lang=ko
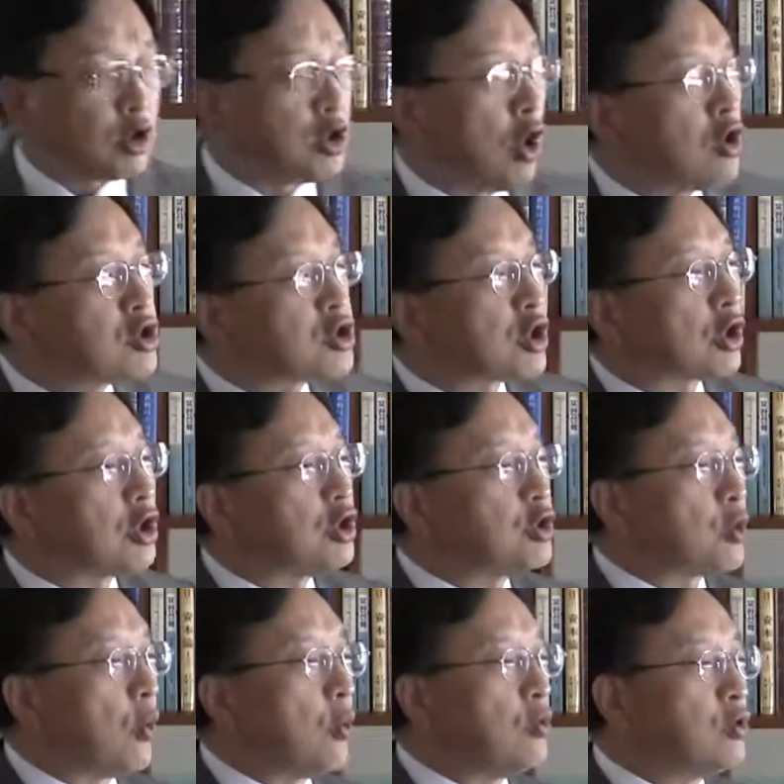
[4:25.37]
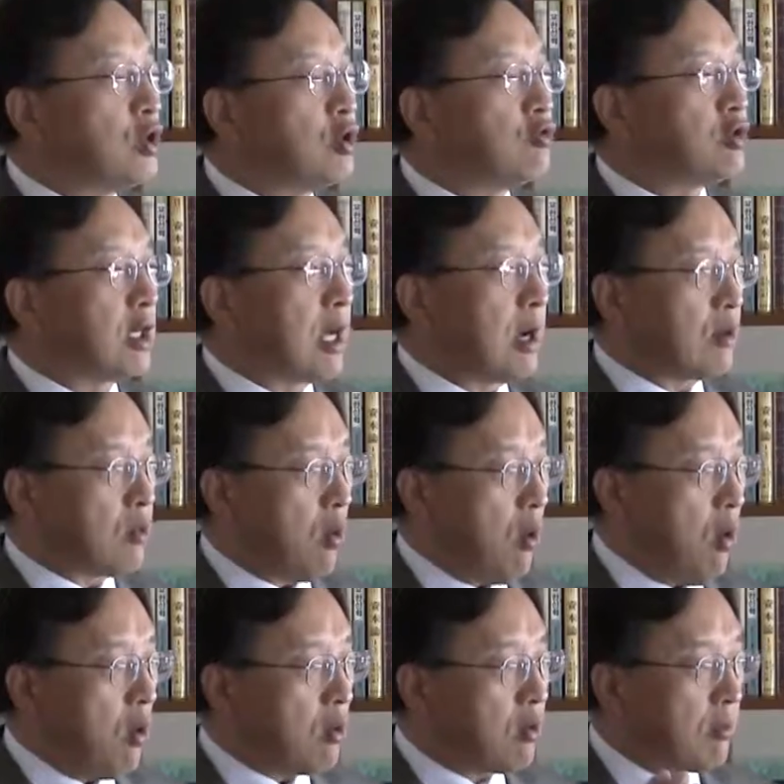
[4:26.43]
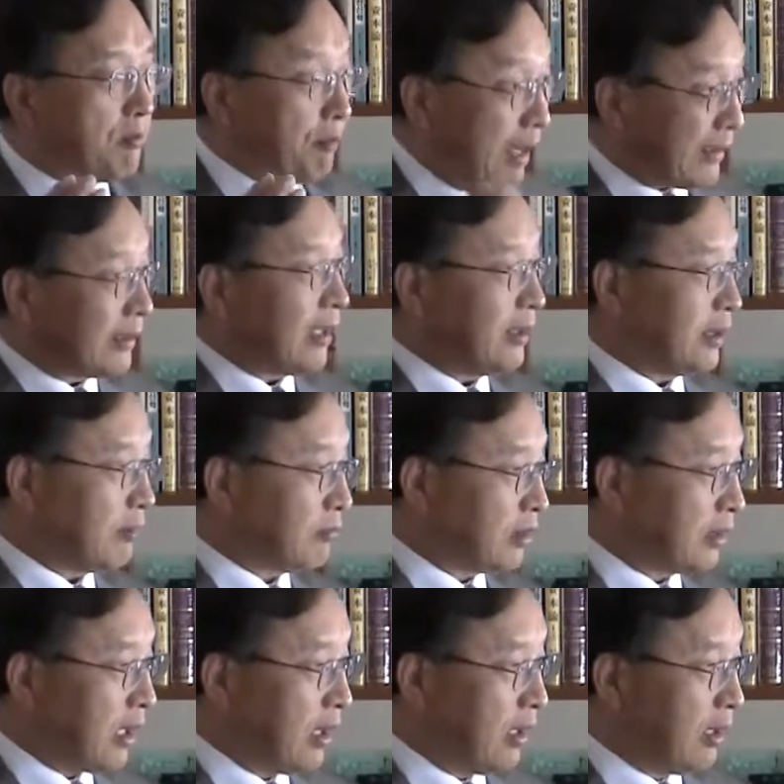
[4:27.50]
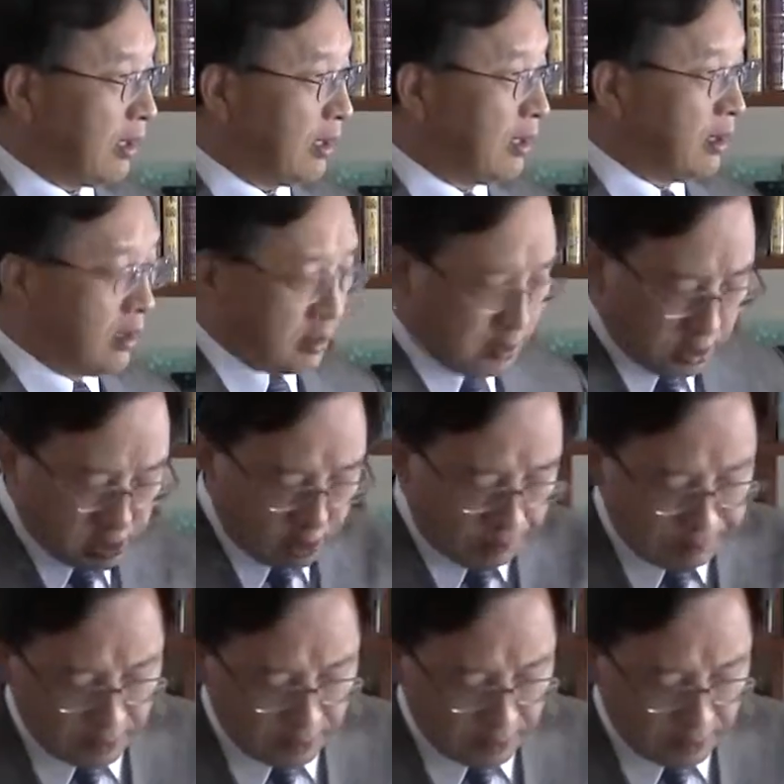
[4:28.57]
영적인 교훈을 우리가 꼭 받아야 됩니다. 그 첫